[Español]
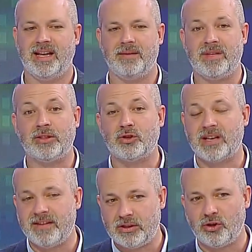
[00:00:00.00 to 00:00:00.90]
y
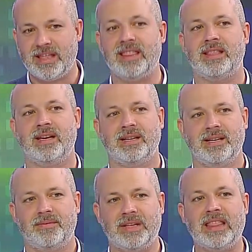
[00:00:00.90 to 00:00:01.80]
esto se ha visto desde
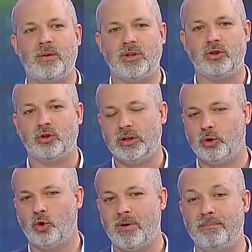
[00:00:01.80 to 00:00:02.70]
desde cuando todos
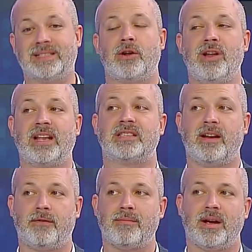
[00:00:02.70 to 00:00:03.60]
estos grupos empezaron a
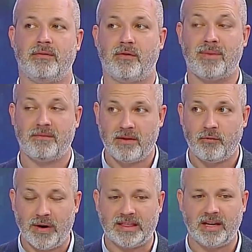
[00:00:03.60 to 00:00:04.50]
crecer en forma, forma
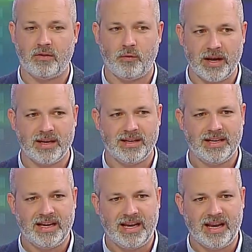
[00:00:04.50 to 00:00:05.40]
bien fuerte, que fue
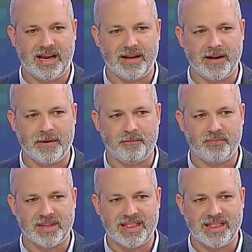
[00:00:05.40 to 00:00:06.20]
eh,